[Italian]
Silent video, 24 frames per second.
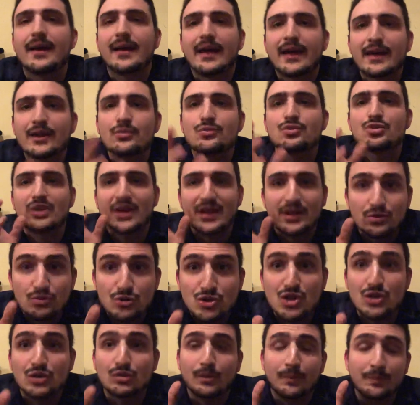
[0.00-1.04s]
è
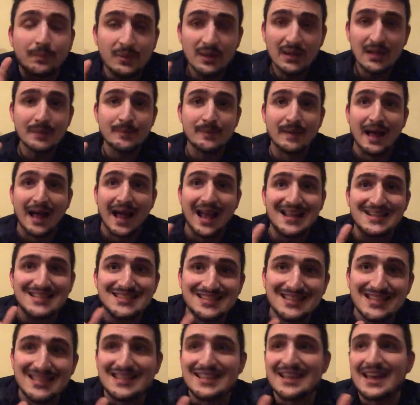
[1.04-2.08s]
riuscito prima a
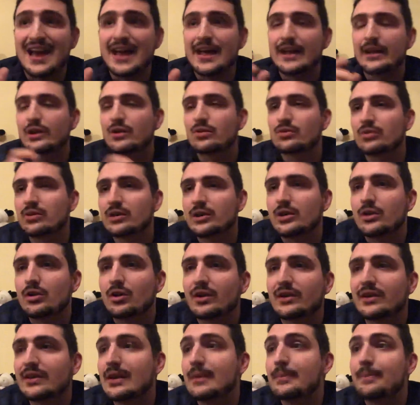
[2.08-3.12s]
segnare con il
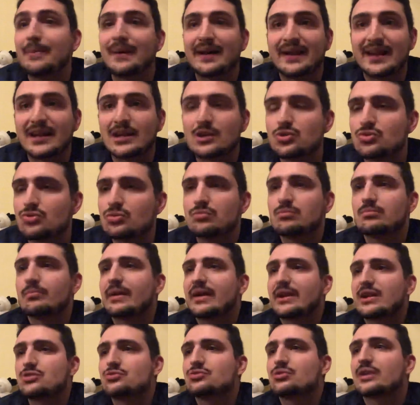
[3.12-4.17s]
gol del pareggio, un
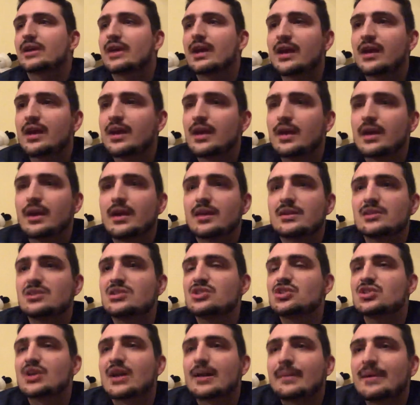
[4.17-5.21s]
pareggio che
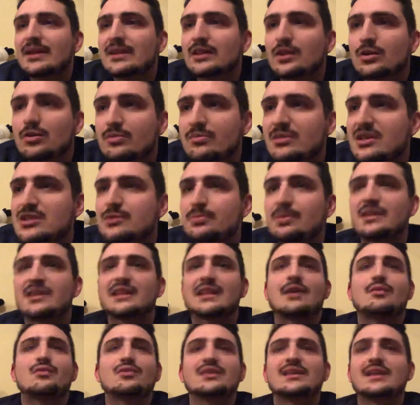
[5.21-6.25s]
sinceramente non mi
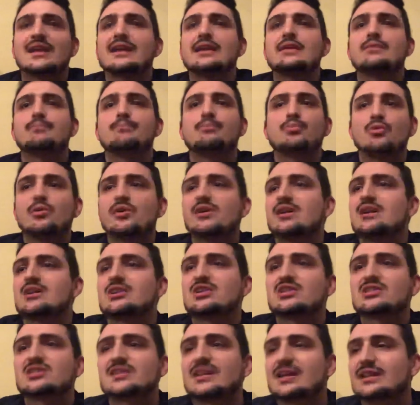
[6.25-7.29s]
aspettavo e da lì in poi
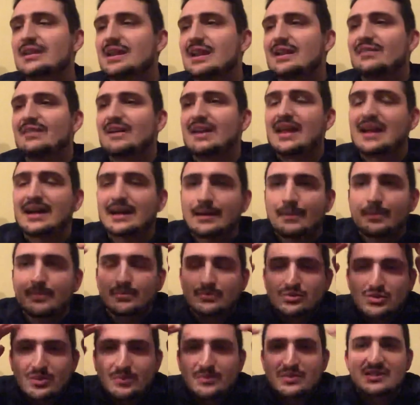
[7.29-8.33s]
è stata una valanga,
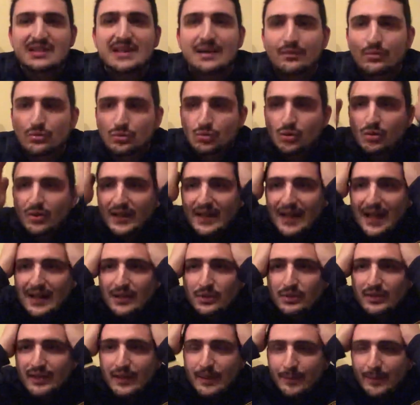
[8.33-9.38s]
cioè mi stavo
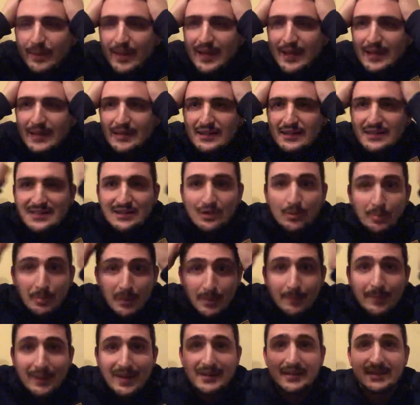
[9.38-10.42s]
toccando i capelli, stavo
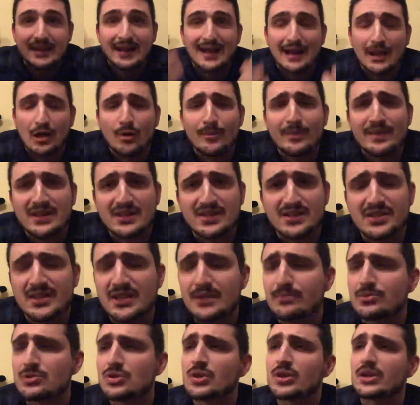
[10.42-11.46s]
per perdere alla Homer
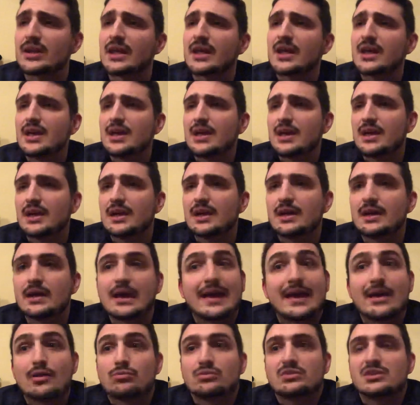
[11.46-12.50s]
Simpson, eh,
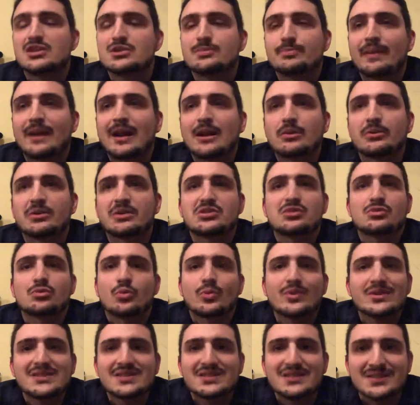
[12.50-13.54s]
ero disperato, dicevo,
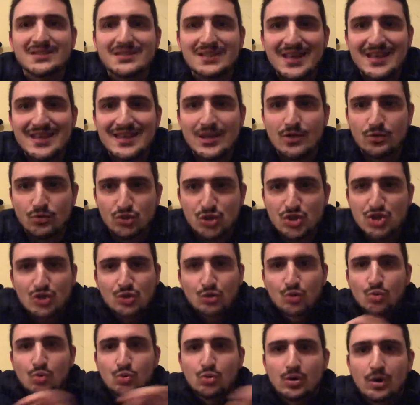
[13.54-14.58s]
questi segnano
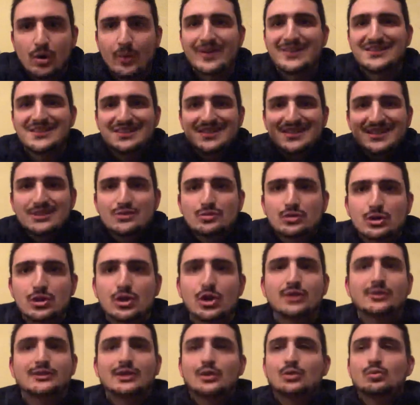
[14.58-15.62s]
sicuro, questi segnano il
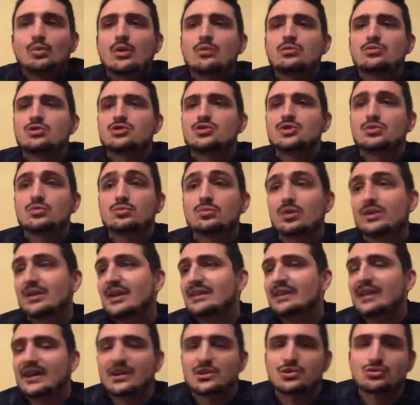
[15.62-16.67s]
gol del 2-1 sicuro,
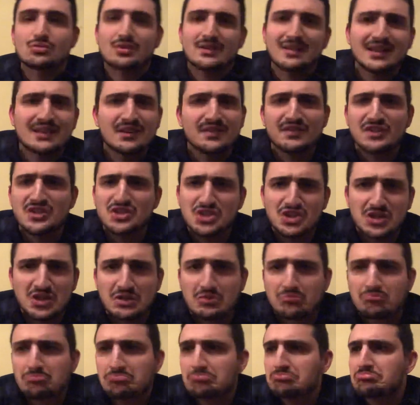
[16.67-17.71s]
tant'è che ci sono andati
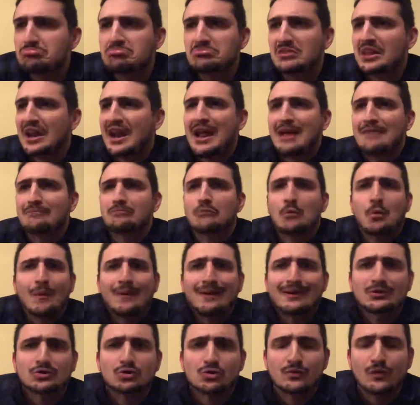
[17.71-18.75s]
vicini
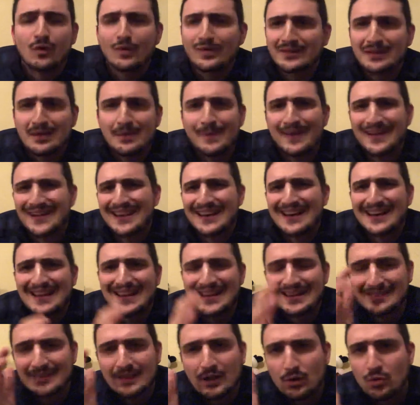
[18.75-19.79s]
3-4 volte in maniera
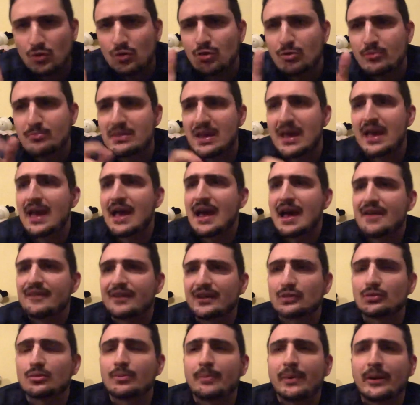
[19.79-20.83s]
netta, Colombi ha
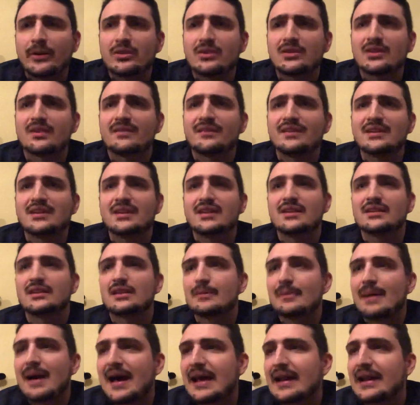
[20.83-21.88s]
fatto un paio di interventi
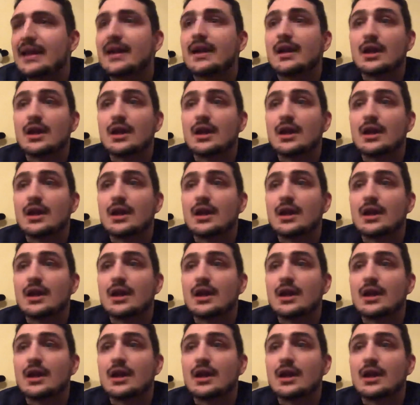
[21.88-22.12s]
niente male,